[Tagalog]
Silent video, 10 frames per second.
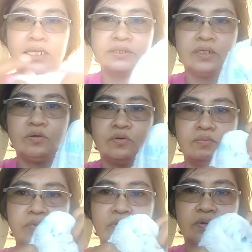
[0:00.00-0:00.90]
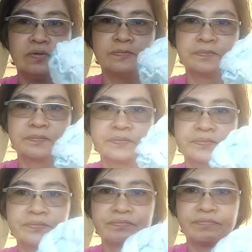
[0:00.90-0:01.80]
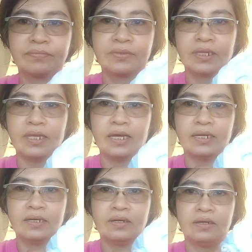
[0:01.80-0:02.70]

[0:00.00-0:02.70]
nasa loob po. Ayan.